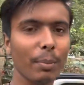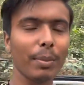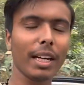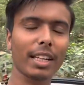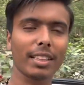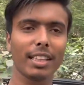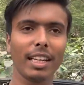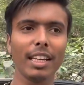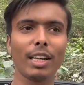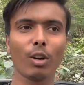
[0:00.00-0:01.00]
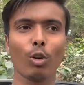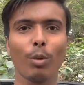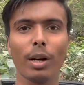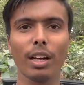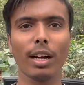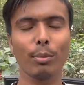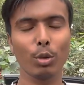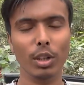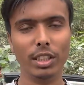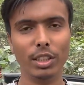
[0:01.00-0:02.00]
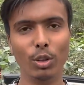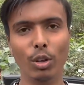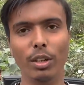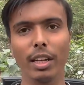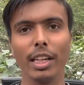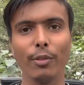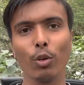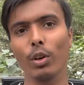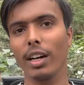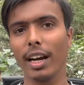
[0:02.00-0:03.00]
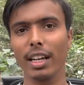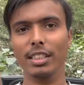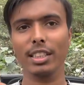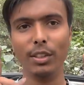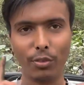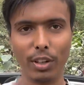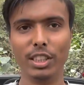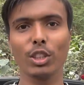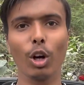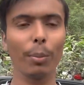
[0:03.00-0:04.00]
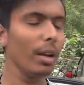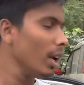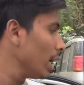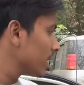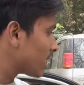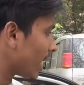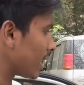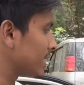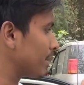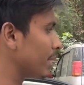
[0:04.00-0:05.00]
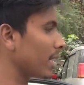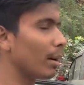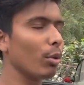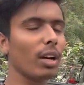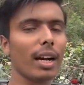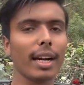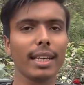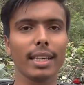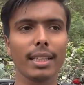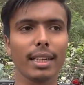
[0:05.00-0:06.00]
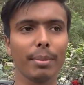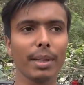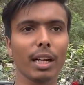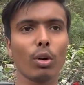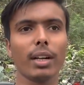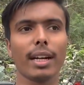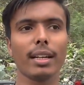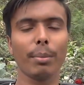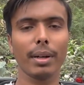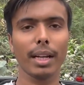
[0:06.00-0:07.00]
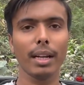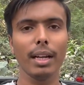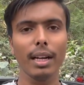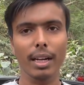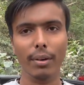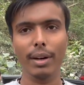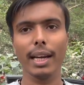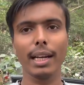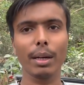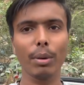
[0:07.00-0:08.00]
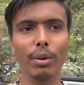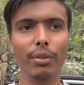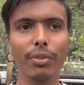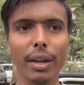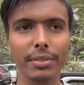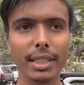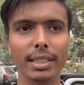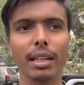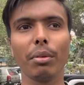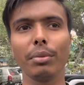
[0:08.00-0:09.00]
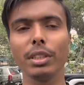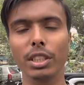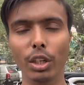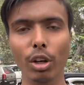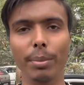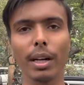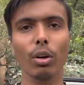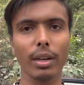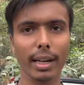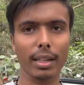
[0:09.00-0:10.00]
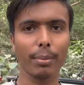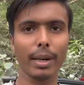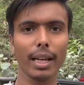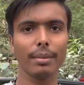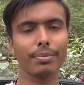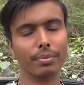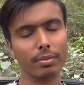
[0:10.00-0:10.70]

भैया दिल्ली करोल बाग अब्दुल अजीज रोड ए फोर कार फर्स्ट स्टॉप सारा जेनविन काम होगा गाड़ी के अंदर मेरा कॉन्टैक्ट नंबर है डबल नाइन डबल वन फाइव सिक्स सेवन वन जीरो मेरा कॉन्टैक्ट नंबर है